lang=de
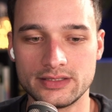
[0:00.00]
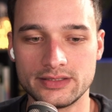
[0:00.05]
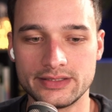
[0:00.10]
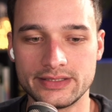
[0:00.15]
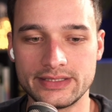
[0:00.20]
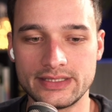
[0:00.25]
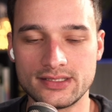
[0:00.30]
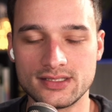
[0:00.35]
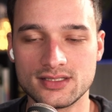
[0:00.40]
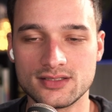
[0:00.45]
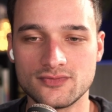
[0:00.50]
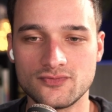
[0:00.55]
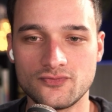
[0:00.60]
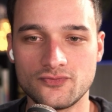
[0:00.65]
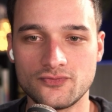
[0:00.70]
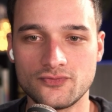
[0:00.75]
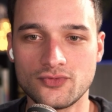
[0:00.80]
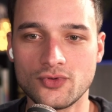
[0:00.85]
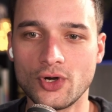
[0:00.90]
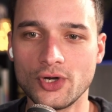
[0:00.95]
Das
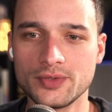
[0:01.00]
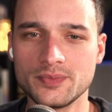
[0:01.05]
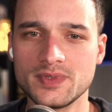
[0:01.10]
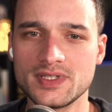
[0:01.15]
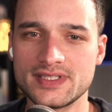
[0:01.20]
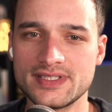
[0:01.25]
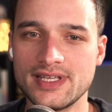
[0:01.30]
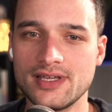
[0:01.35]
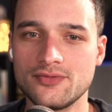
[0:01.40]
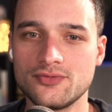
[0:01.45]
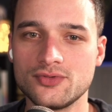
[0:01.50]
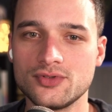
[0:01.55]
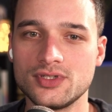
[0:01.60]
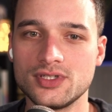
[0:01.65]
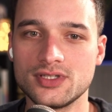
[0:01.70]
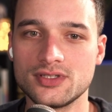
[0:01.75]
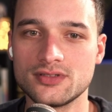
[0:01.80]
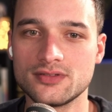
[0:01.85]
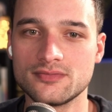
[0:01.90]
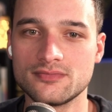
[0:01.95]
freut mich sehr für
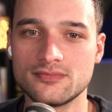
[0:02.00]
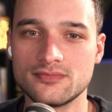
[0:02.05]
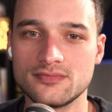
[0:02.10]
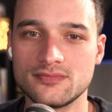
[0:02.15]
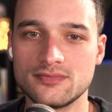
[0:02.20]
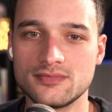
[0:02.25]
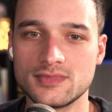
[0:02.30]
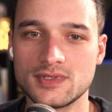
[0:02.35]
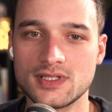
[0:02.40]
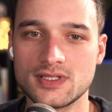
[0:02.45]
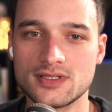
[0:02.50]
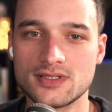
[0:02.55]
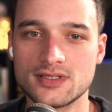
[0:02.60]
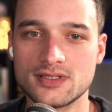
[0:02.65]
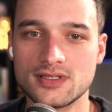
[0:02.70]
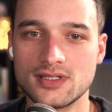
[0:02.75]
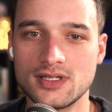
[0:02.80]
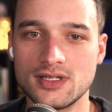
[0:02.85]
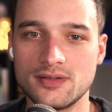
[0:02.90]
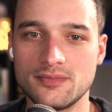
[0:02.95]
dich, dass,
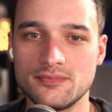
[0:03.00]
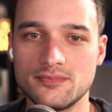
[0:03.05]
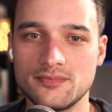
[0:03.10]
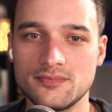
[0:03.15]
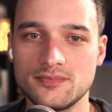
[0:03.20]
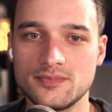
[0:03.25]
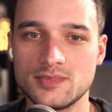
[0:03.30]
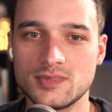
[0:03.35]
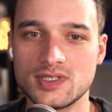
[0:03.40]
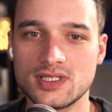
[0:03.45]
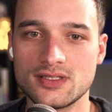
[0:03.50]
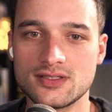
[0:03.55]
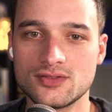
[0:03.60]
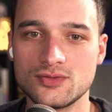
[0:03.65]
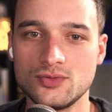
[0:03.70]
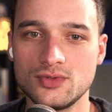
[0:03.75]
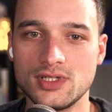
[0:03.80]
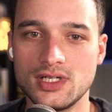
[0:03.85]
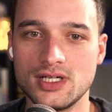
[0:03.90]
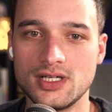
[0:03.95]
ähm, dass du
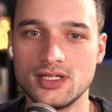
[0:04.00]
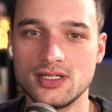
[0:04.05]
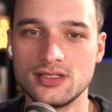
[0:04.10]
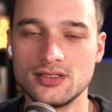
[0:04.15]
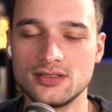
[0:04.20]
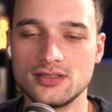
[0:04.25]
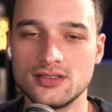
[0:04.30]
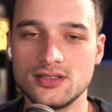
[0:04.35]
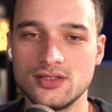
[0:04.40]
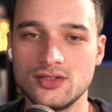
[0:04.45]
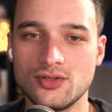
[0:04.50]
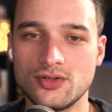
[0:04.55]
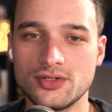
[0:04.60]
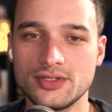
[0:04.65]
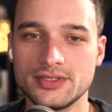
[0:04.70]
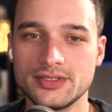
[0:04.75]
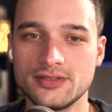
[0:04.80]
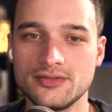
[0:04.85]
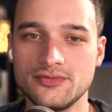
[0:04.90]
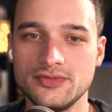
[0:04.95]
da noch
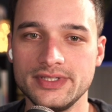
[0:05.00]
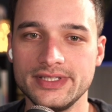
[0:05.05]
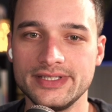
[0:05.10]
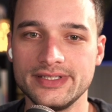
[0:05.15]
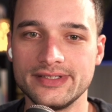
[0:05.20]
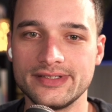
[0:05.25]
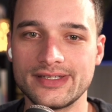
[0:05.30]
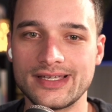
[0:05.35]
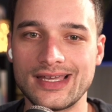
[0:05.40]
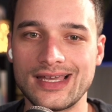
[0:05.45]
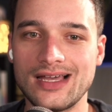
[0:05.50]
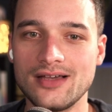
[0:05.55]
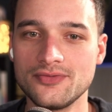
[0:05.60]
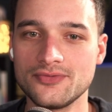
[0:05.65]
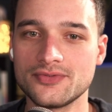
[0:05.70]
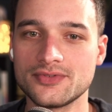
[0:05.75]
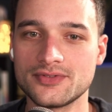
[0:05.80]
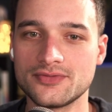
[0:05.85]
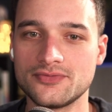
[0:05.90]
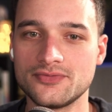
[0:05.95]
irgendwie
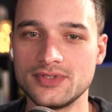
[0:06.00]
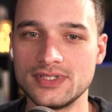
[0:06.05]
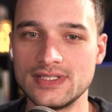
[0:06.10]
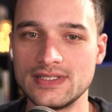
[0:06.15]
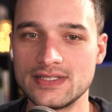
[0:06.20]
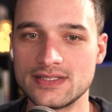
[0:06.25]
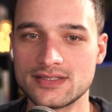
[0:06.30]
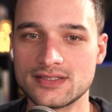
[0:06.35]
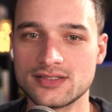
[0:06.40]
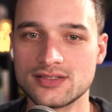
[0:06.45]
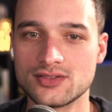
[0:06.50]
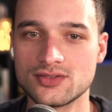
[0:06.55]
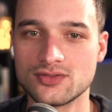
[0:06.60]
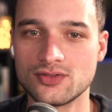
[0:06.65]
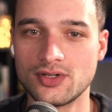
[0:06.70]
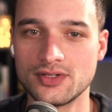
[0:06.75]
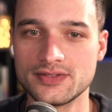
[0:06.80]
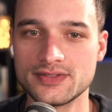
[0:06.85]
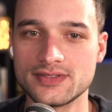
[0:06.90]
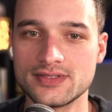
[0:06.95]
Kraft findest,
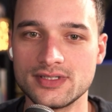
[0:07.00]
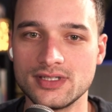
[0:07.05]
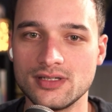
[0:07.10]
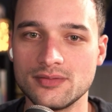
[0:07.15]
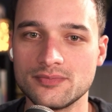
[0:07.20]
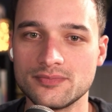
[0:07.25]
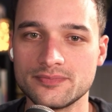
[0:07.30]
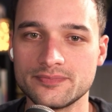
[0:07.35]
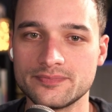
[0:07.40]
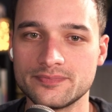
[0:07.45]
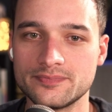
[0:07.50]
trotzdem.